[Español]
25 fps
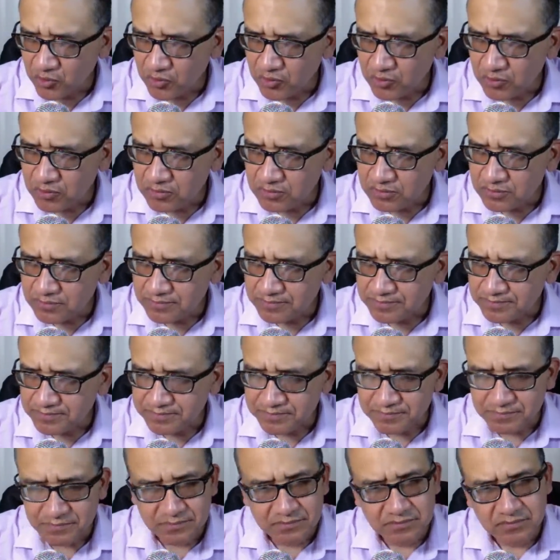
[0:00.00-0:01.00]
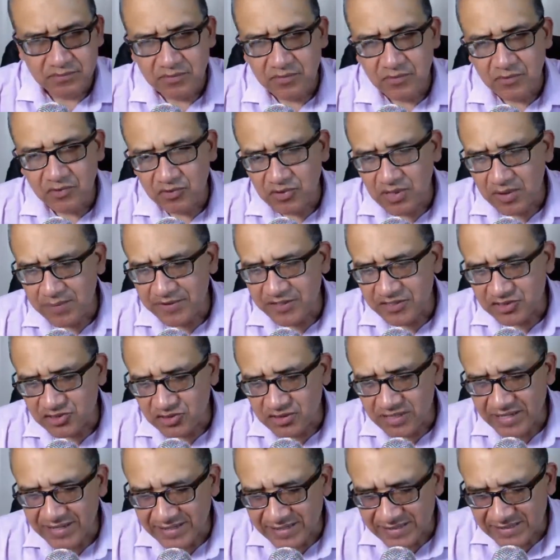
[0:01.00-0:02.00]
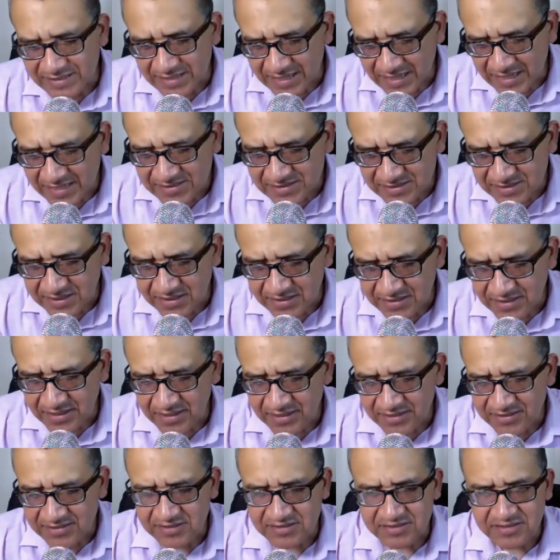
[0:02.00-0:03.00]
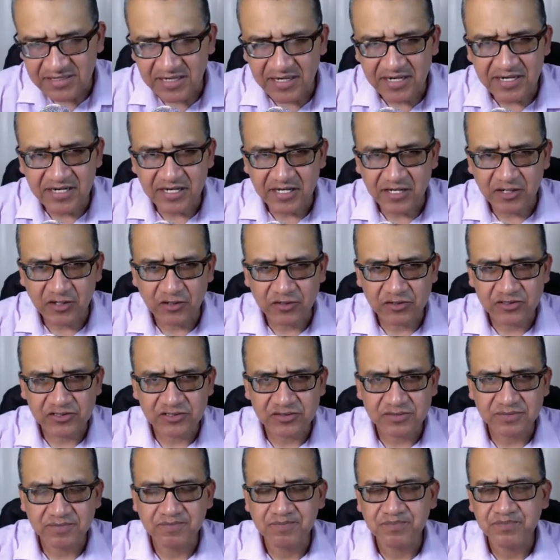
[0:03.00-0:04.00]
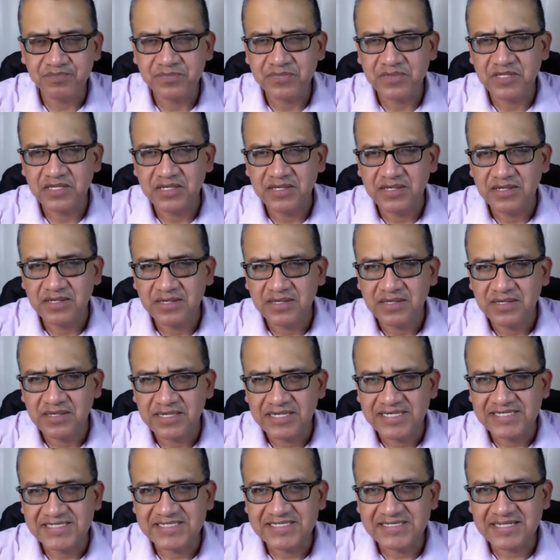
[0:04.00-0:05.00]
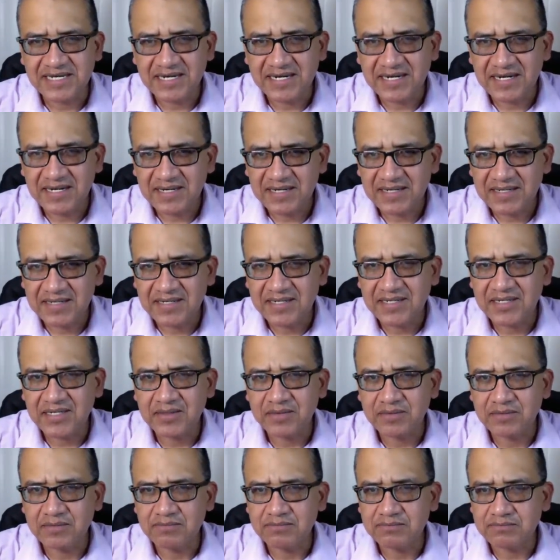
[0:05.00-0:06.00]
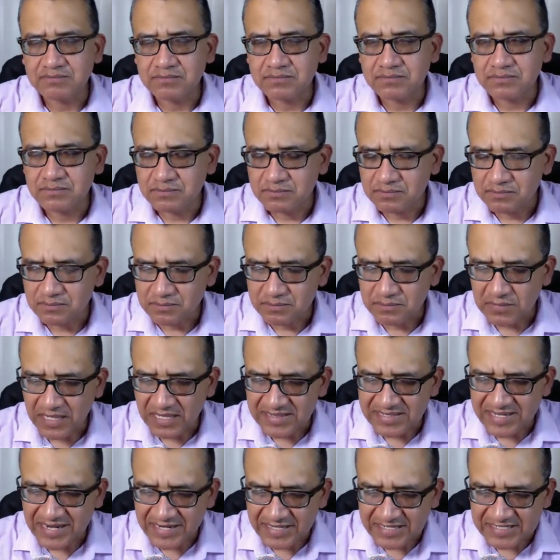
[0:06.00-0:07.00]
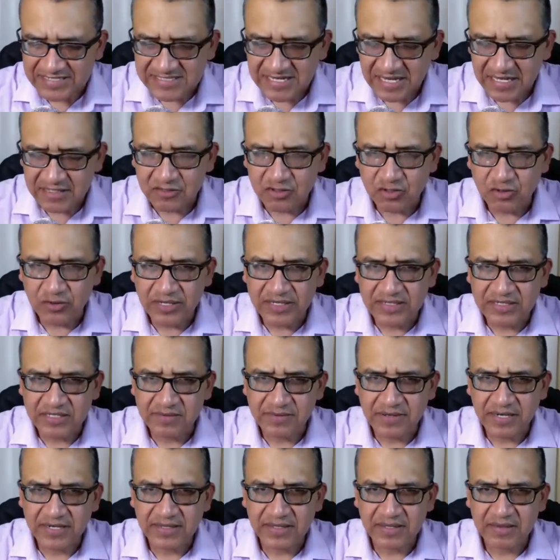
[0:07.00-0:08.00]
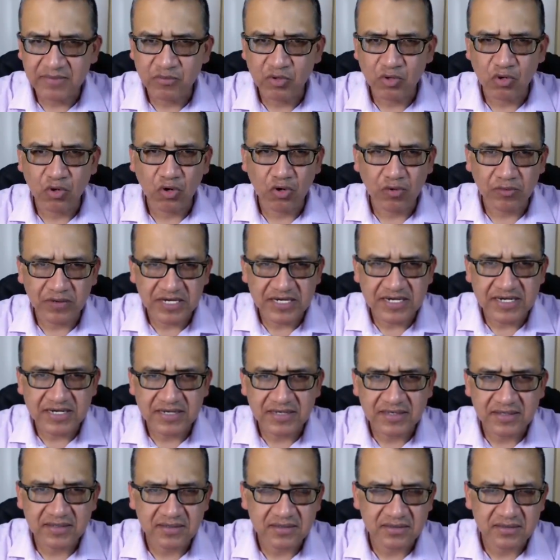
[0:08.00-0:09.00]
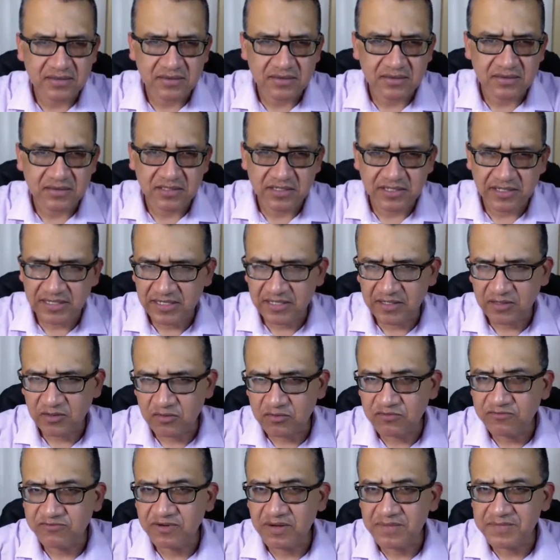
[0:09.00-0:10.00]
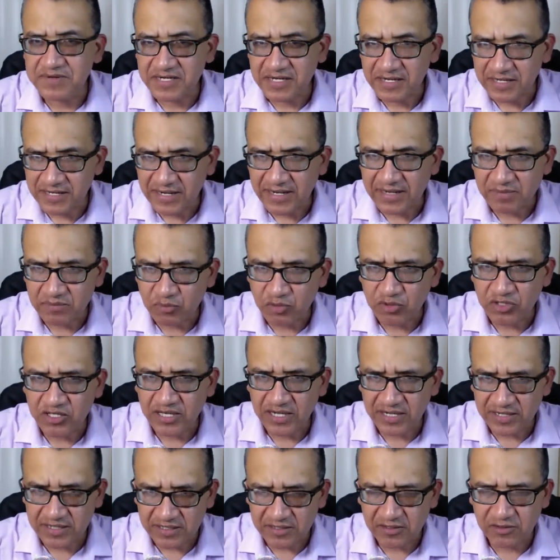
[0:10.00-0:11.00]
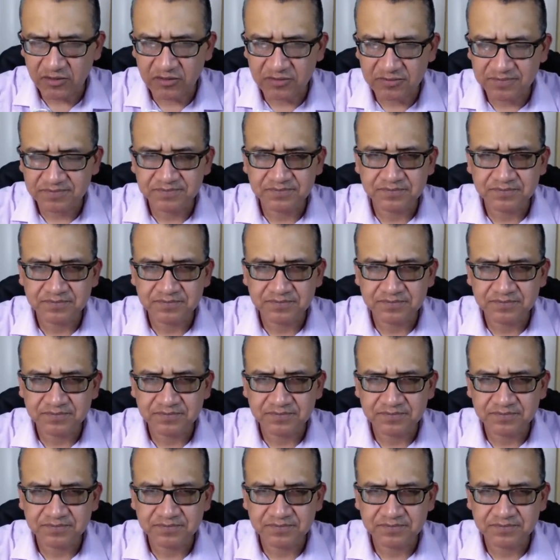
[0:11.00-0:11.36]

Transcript: una persona que hace análisis clínicos, está analizando el nivel de hemoglobina de un familiar muy querido.